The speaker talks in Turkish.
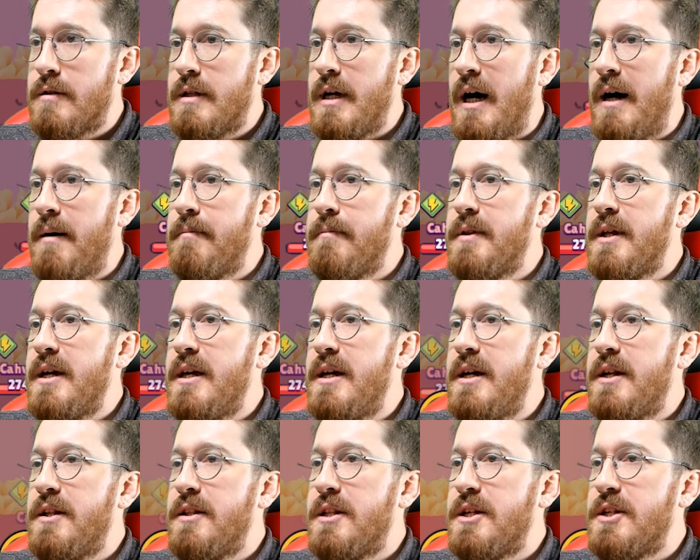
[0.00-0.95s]
Tam da
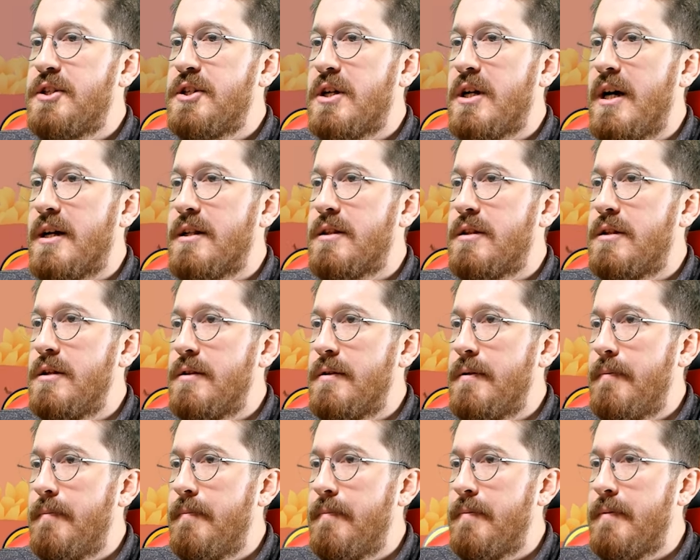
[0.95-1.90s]
yerinde İki.
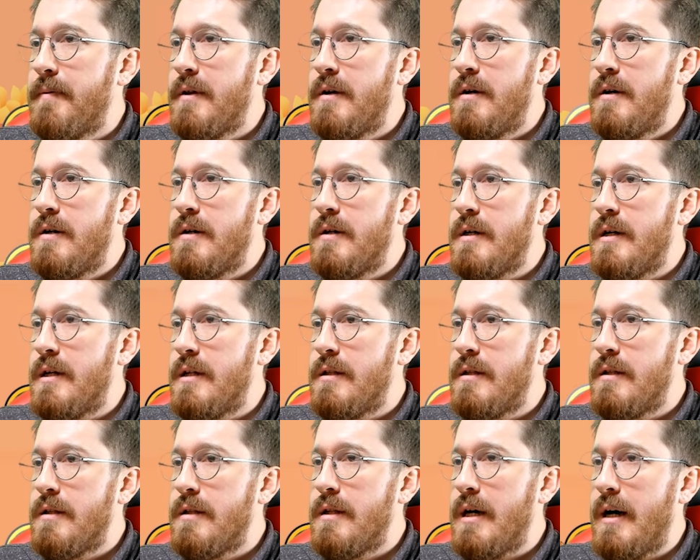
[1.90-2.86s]
çıkarttın. Vurdum üç. Allah.